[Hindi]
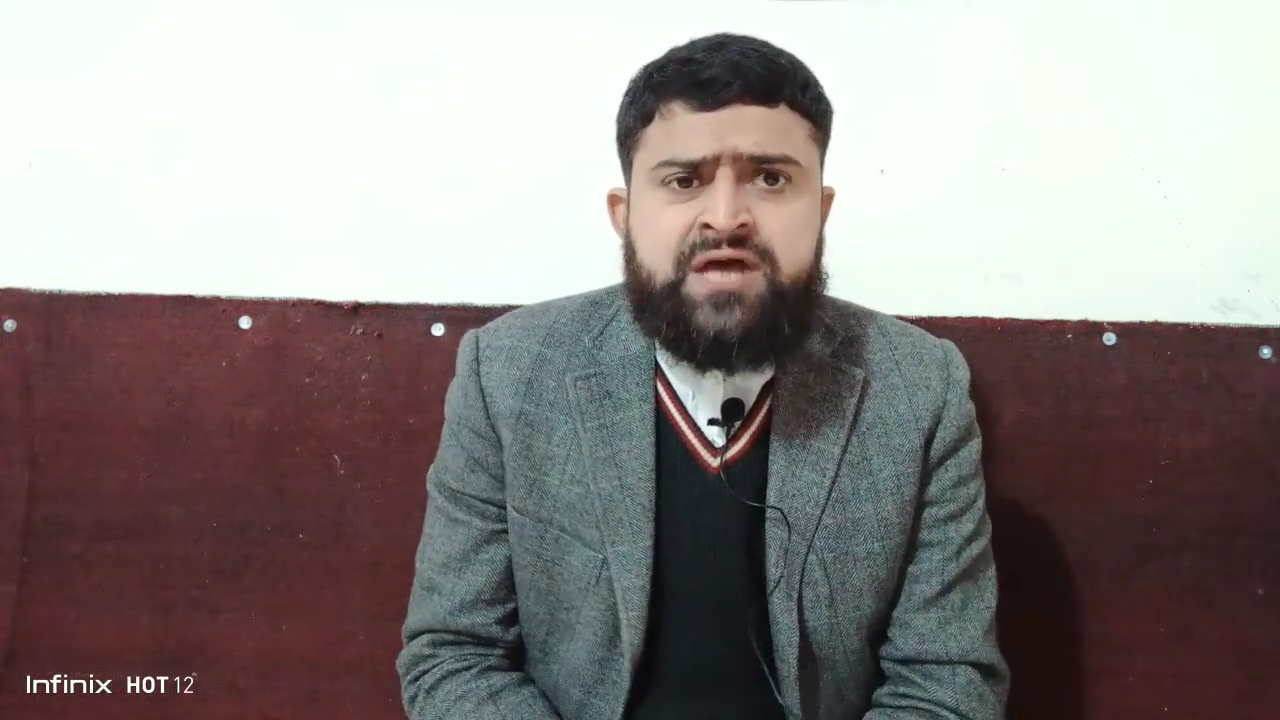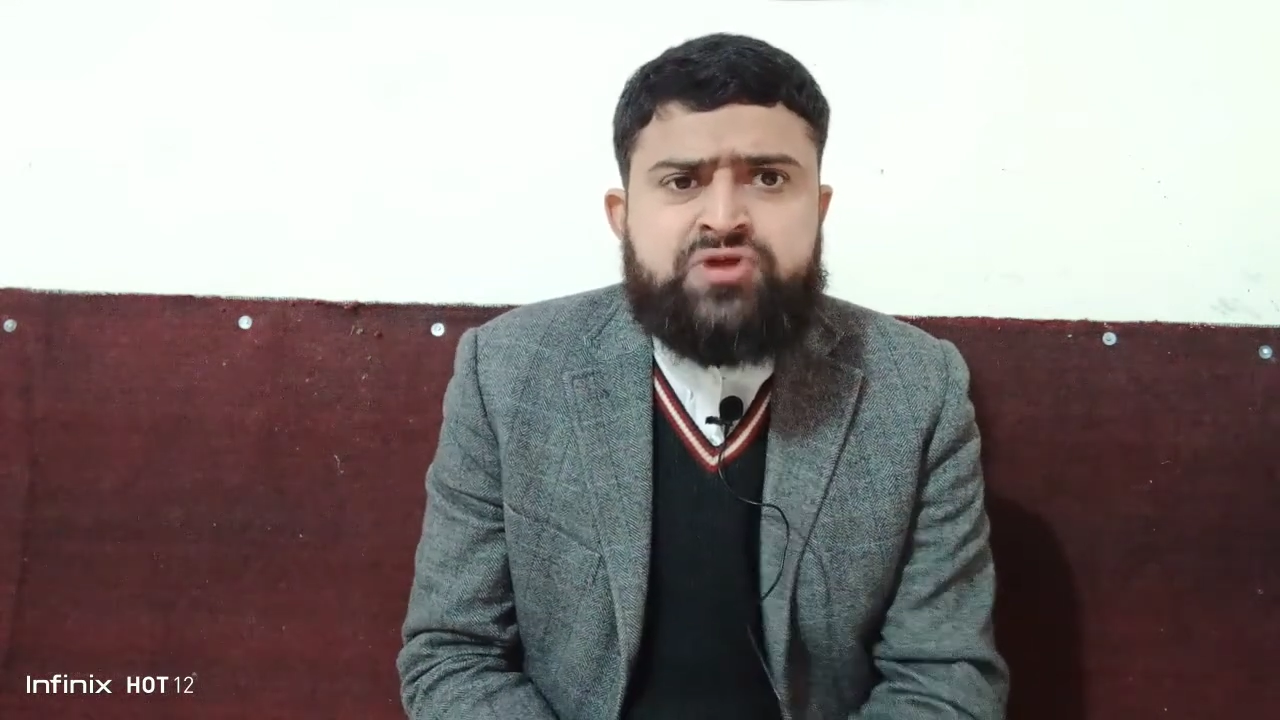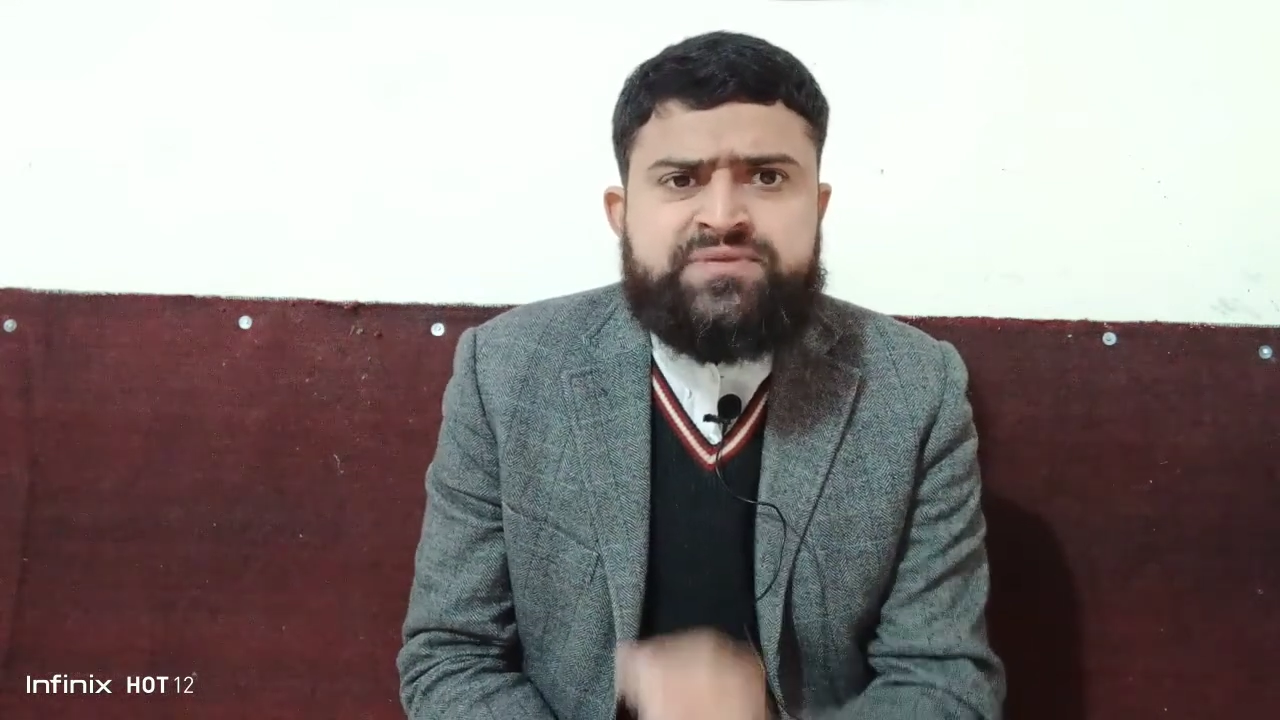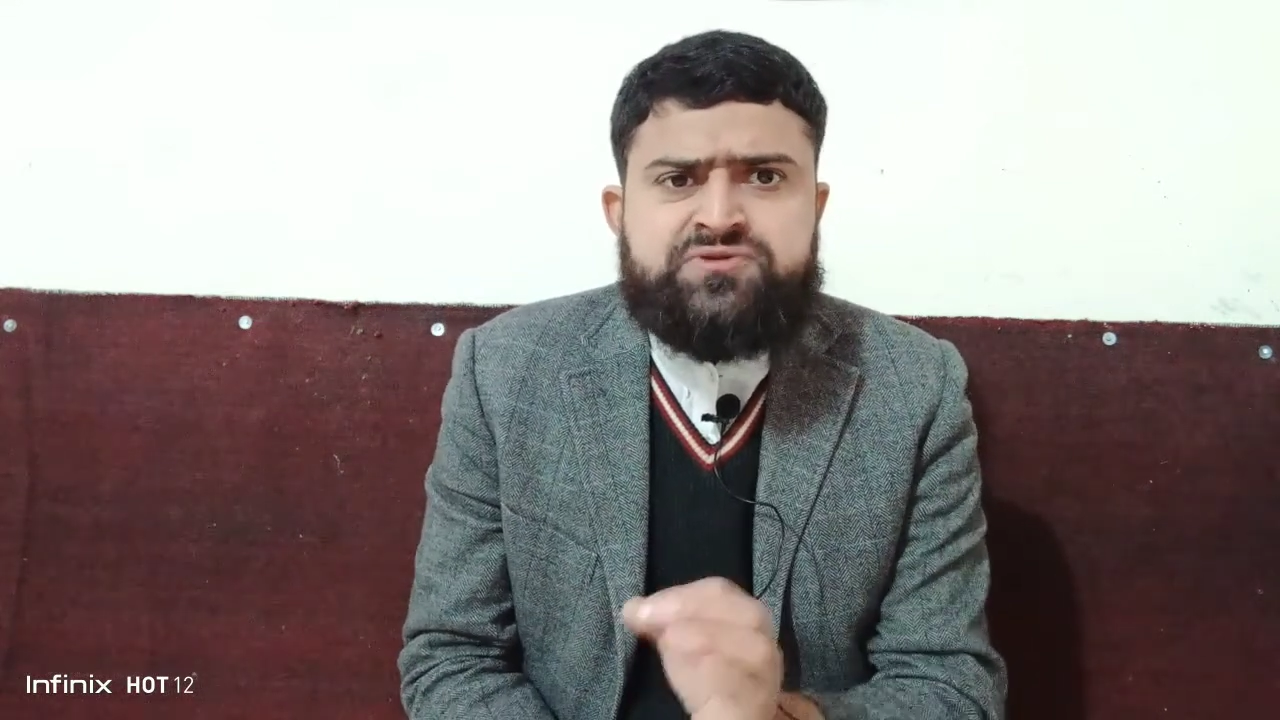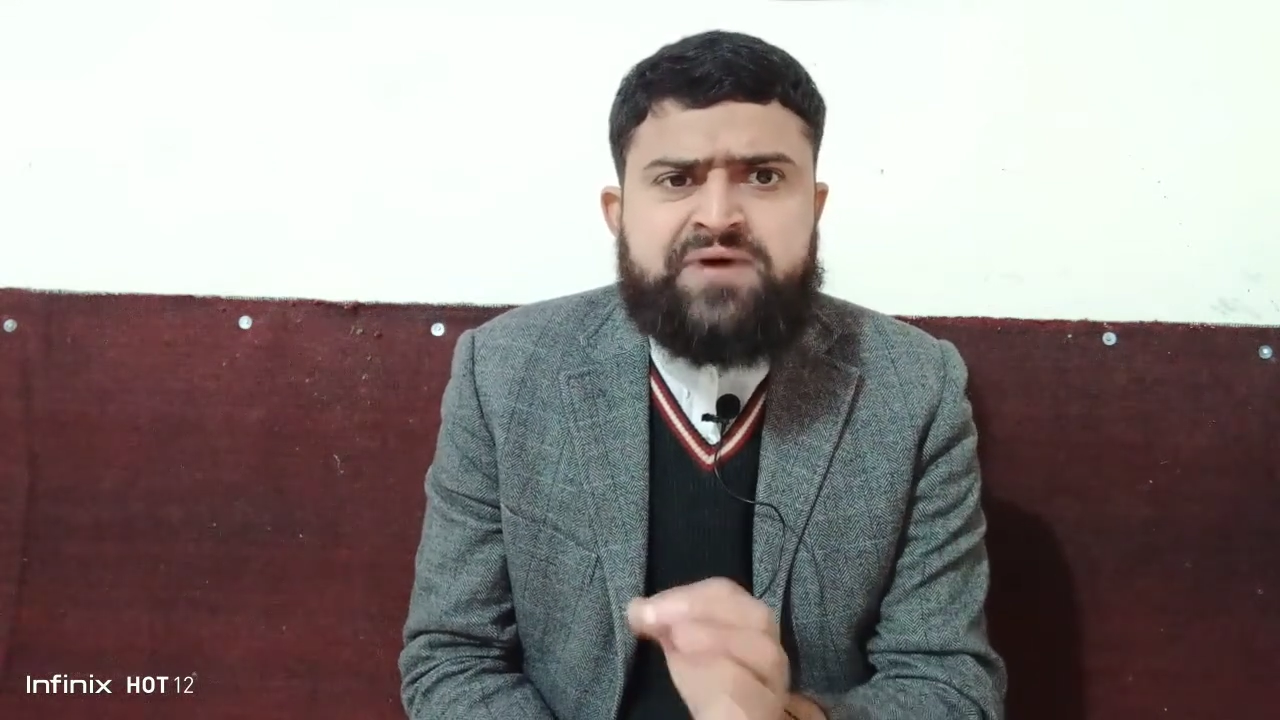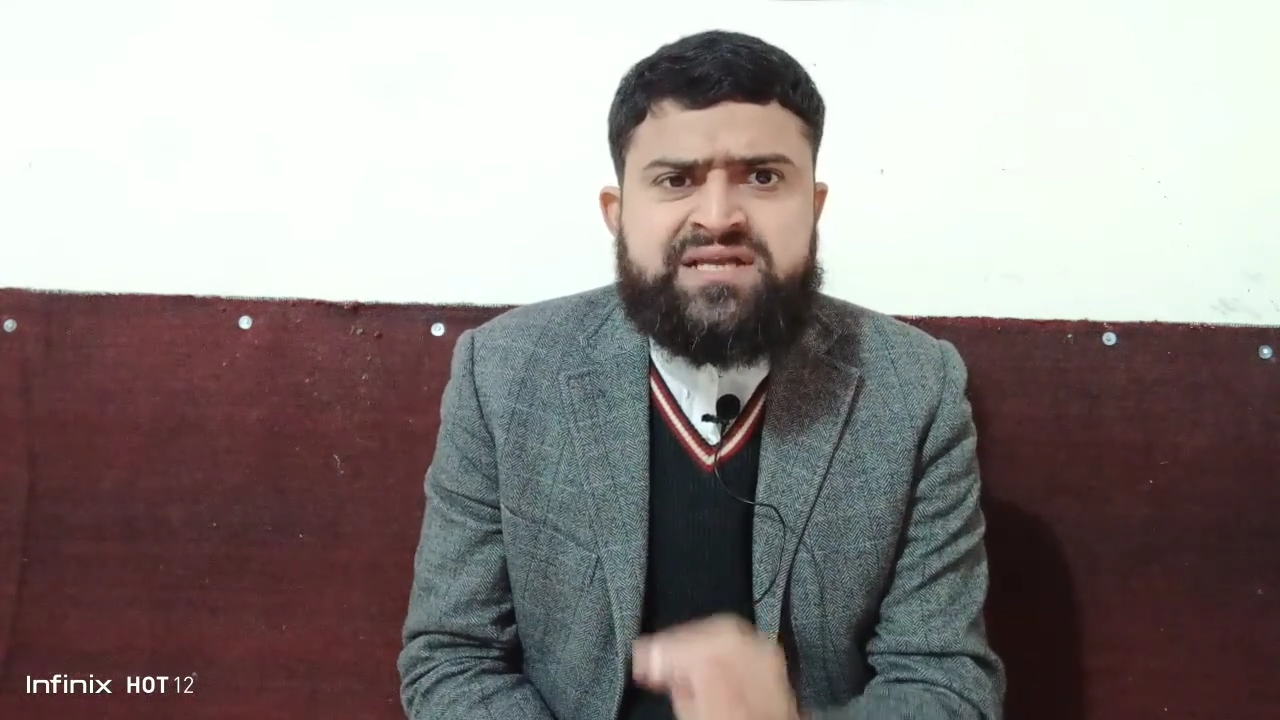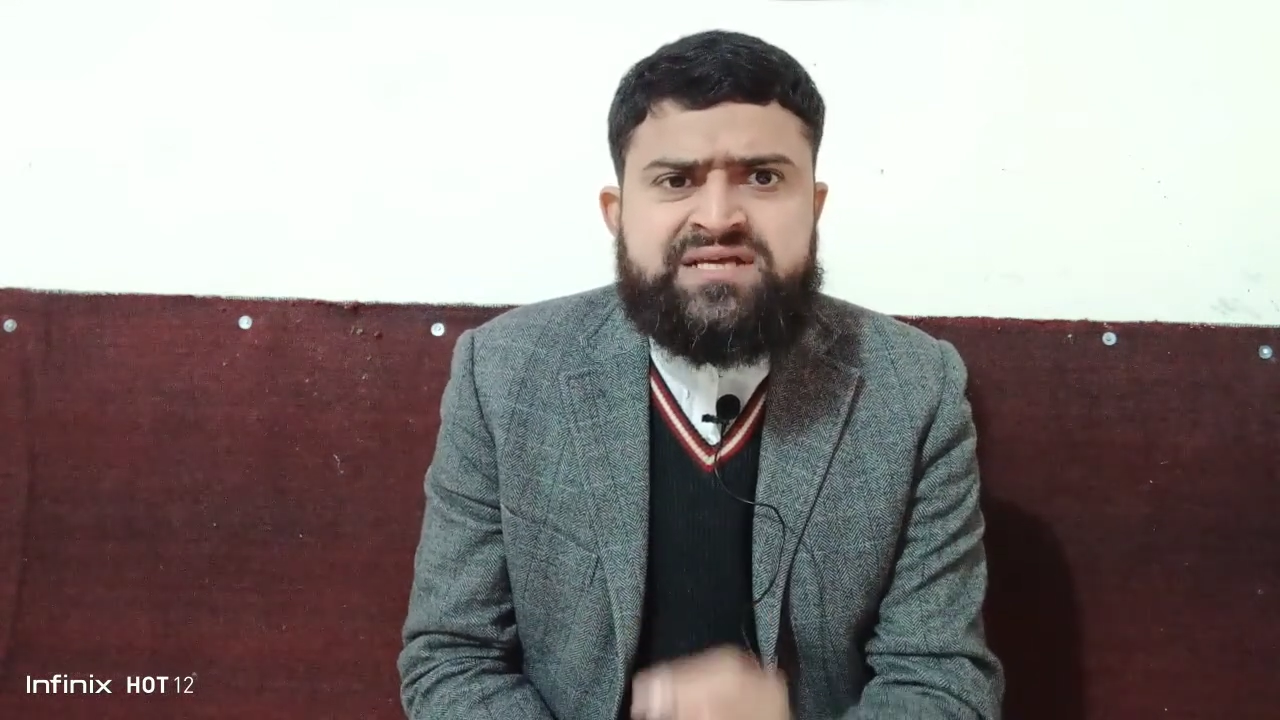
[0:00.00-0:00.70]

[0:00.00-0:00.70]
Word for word: तो अभी सवाल